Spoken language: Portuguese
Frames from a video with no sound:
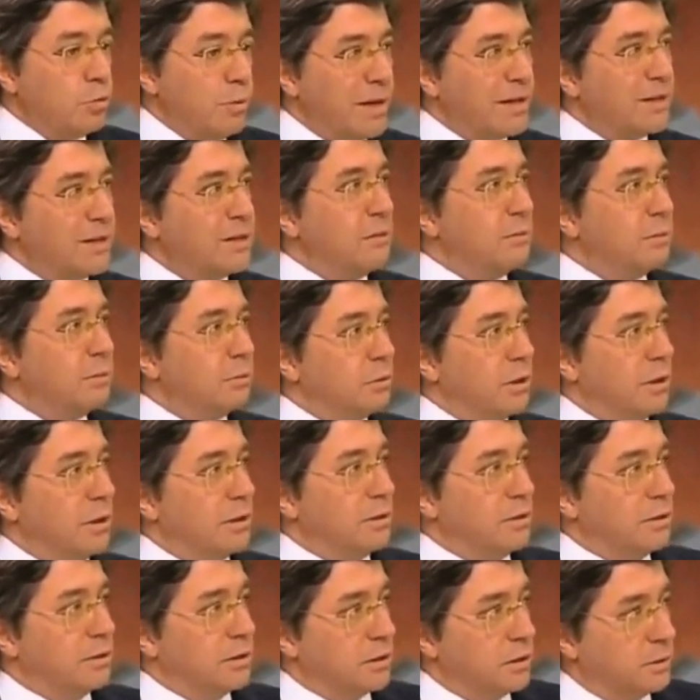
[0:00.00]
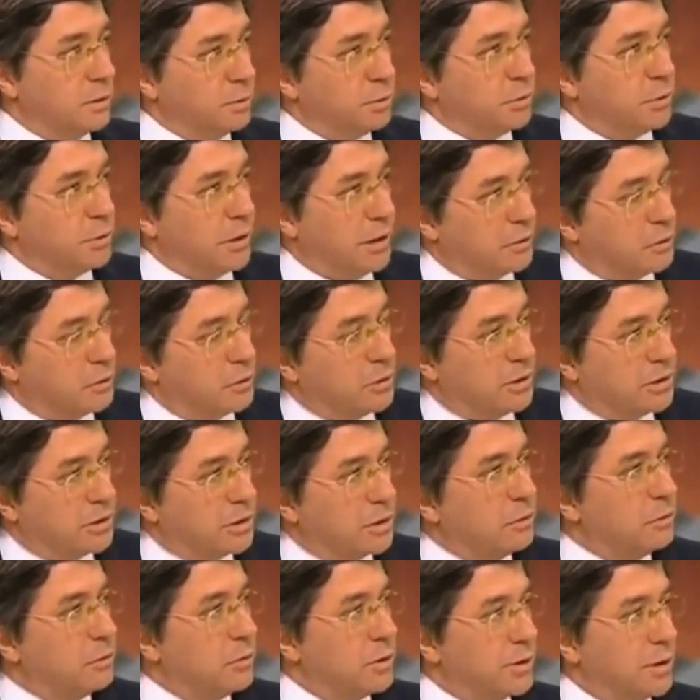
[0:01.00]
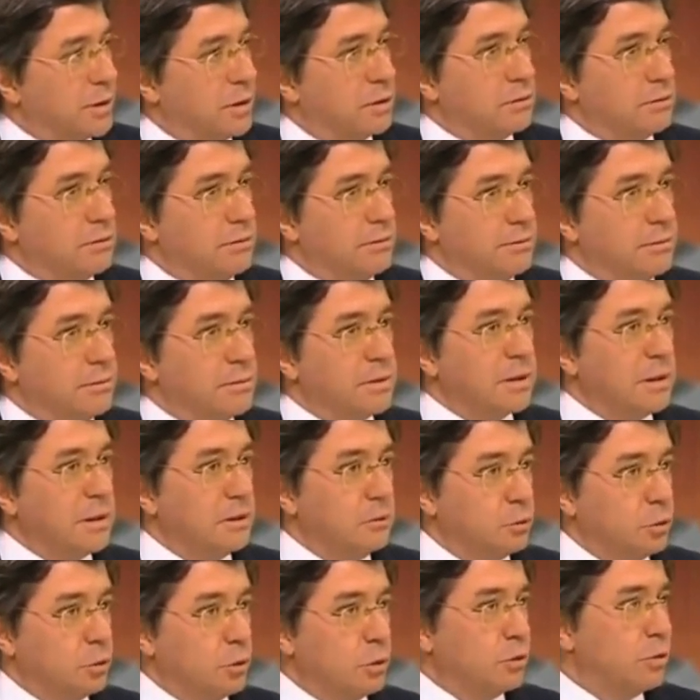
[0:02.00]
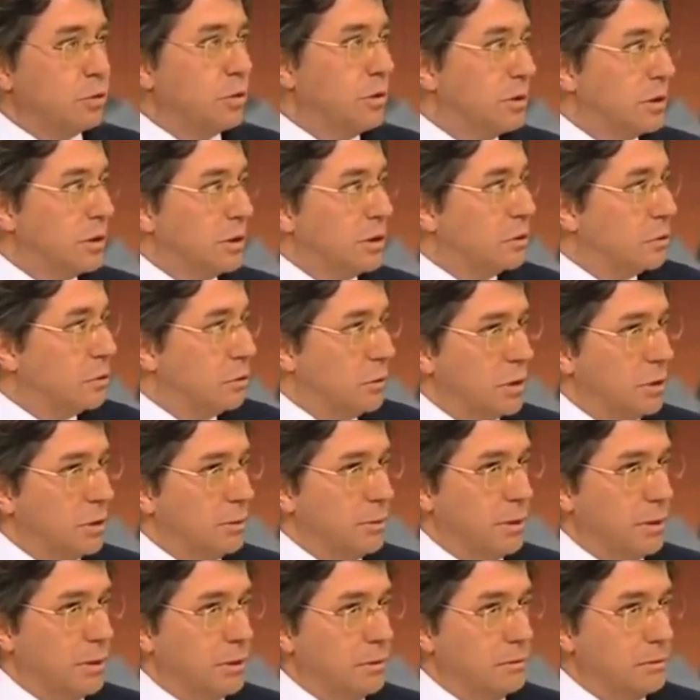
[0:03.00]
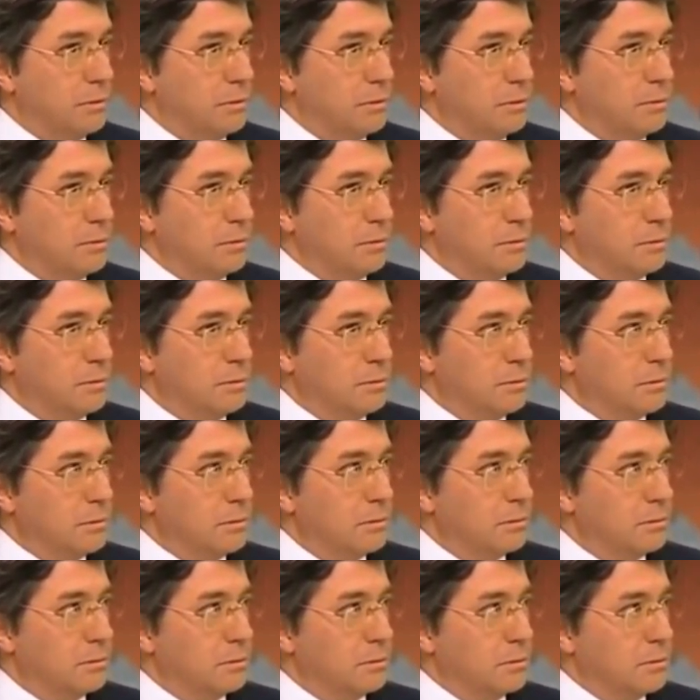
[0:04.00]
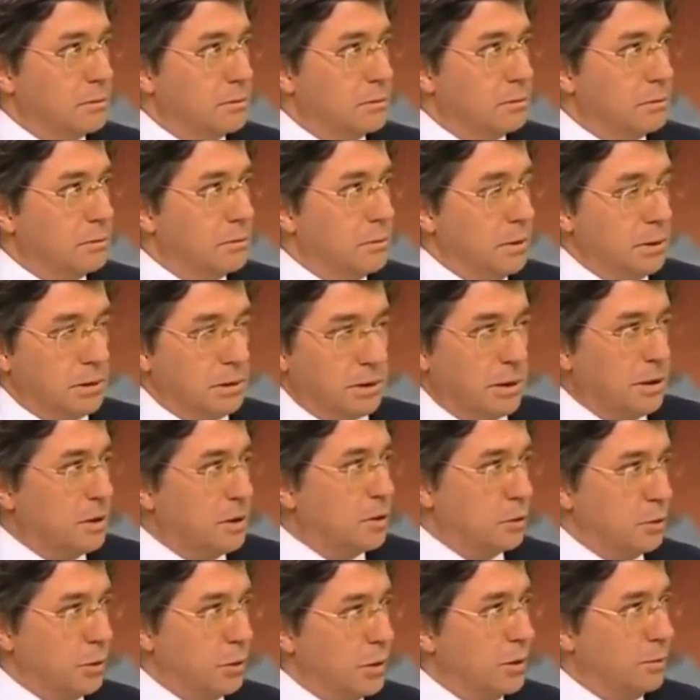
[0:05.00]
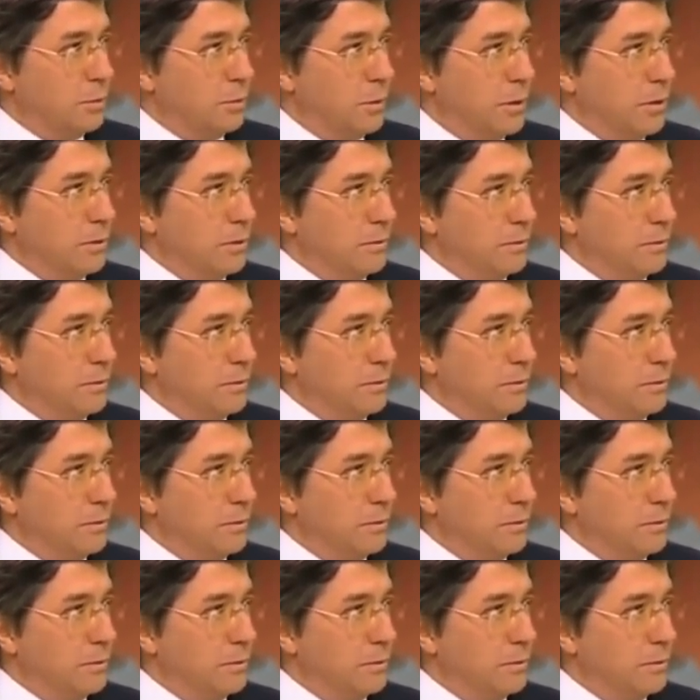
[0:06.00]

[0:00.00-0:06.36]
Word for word: Os mais importantes deputados dessa comissão têm todos interesses com a EDP. Tem? Interesses com a